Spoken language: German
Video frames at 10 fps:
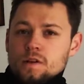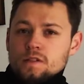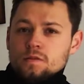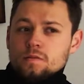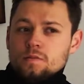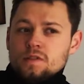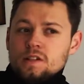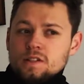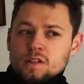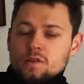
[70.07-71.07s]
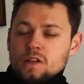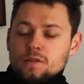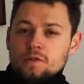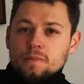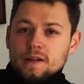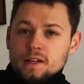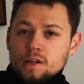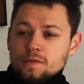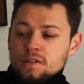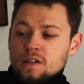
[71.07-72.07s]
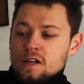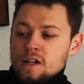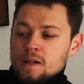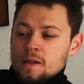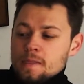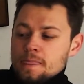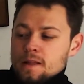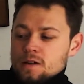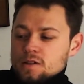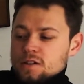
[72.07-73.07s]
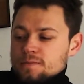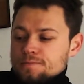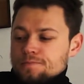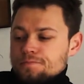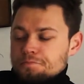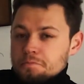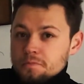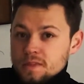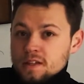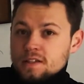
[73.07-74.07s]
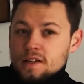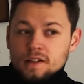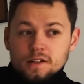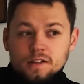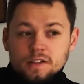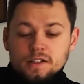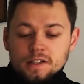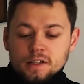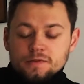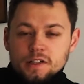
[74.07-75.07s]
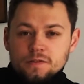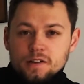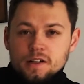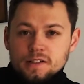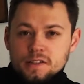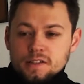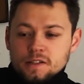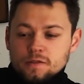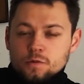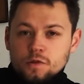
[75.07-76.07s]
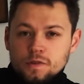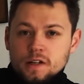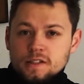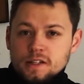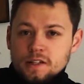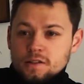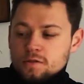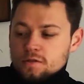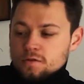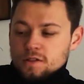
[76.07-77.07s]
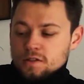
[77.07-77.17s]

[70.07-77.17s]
Also viele sind auch dran vorbeigelaufen und ich denke ich denk auf jeden Fall, dass es gut war, das dahin zu tun.